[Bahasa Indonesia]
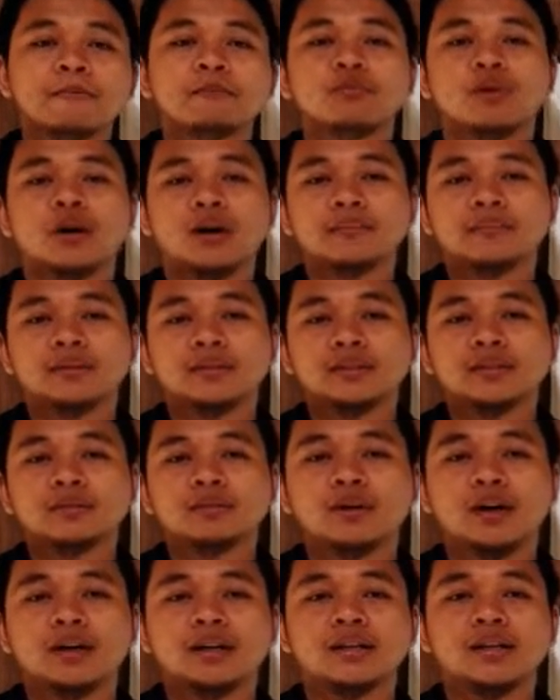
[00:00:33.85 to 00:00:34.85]

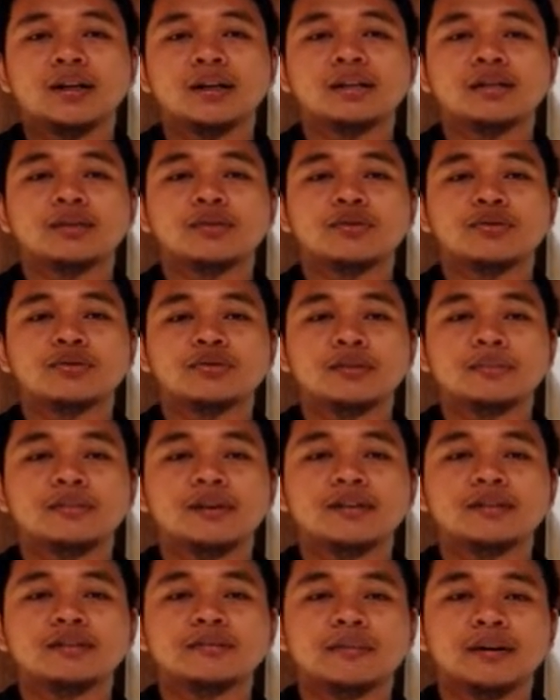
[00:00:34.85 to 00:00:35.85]
Muhammadin wa ala alihi
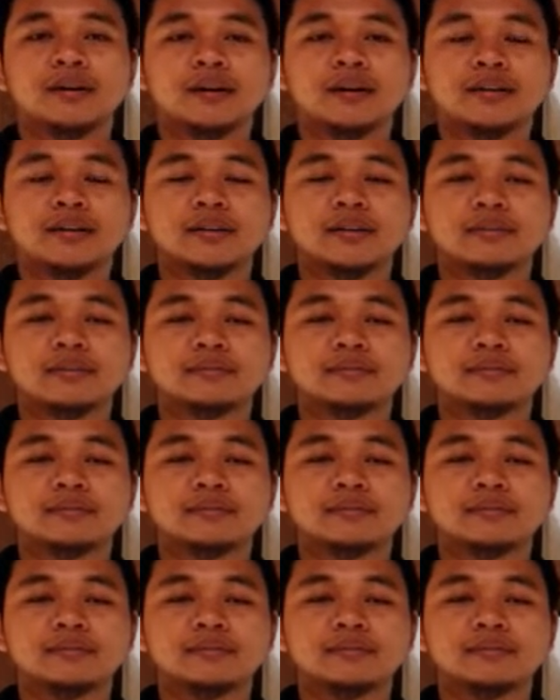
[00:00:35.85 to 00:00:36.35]
washabi ajmain